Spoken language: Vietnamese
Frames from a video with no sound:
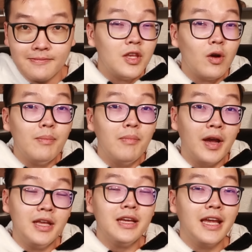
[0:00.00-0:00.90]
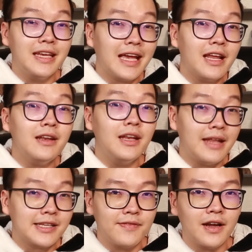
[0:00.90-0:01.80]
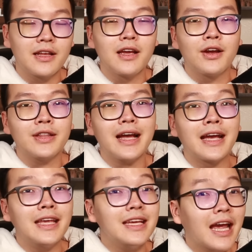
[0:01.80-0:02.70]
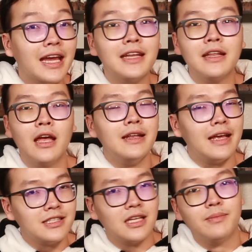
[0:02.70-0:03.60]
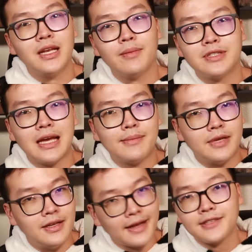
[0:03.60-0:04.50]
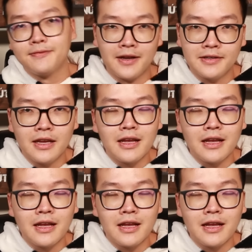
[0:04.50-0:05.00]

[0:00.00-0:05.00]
Ví dụ ở Mỹ khi nhắc đến index fund, người ta nghĩ ngay đến S&P 500 index fund,